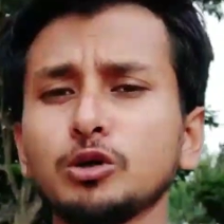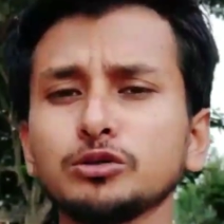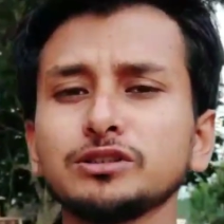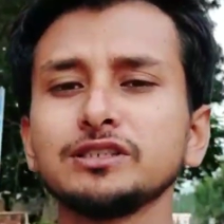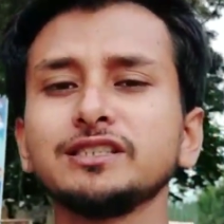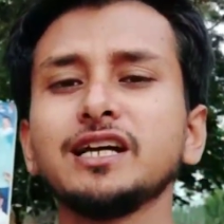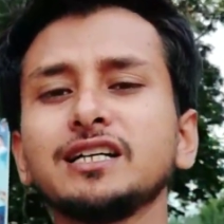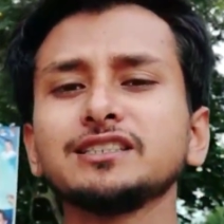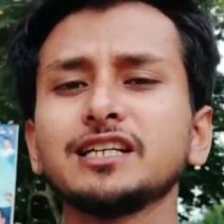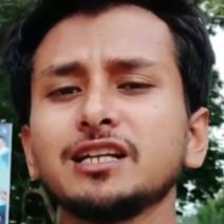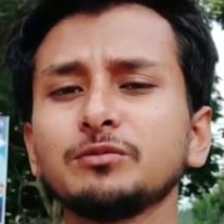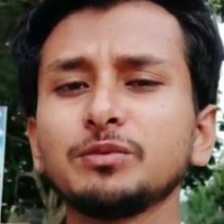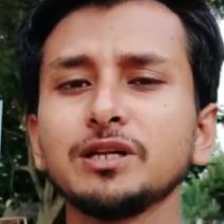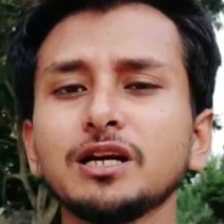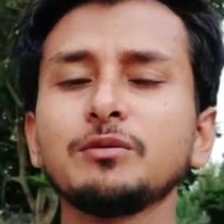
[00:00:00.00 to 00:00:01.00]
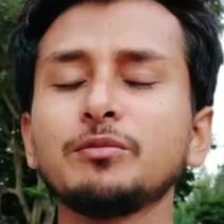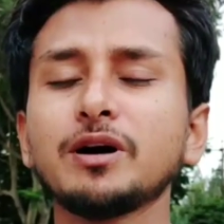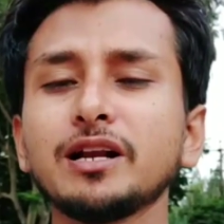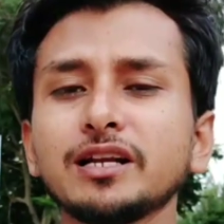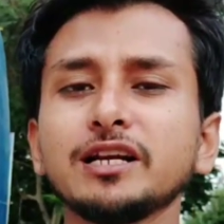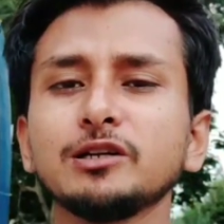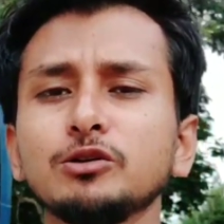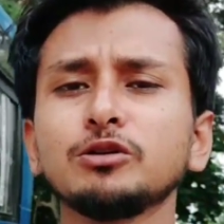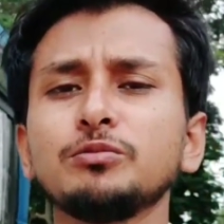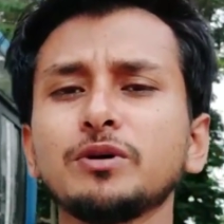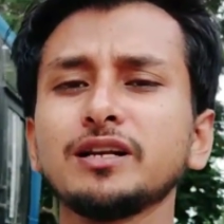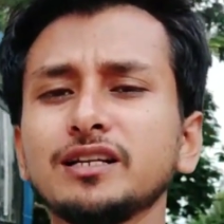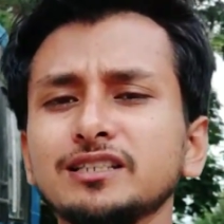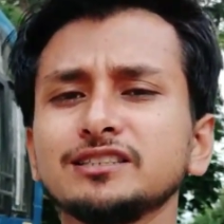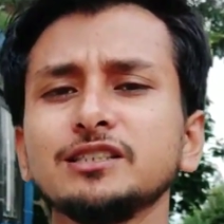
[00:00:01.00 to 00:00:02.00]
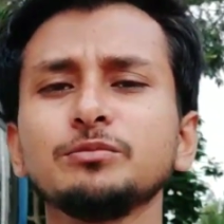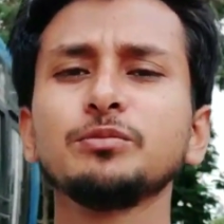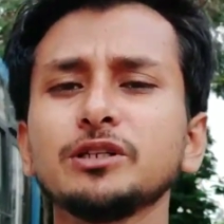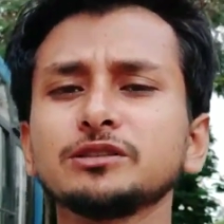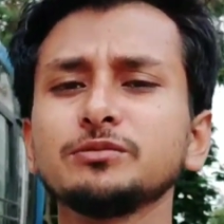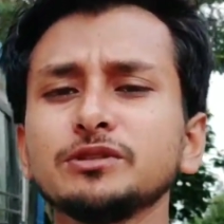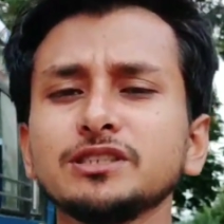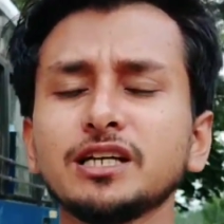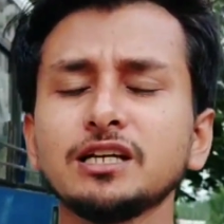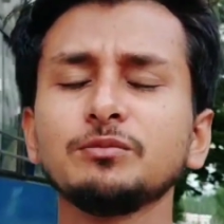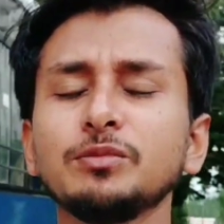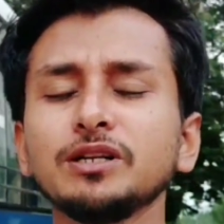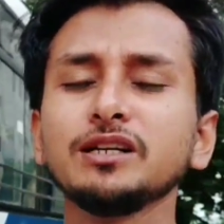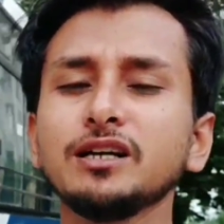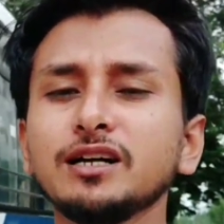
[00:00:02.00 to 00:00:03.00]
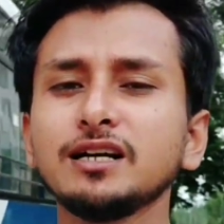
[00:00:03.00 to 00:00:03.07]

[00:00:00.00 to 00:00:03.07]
तो से यहाँ जाना पड़ेगा मार्केट और मार्केट से बस में जाना पड़ेगा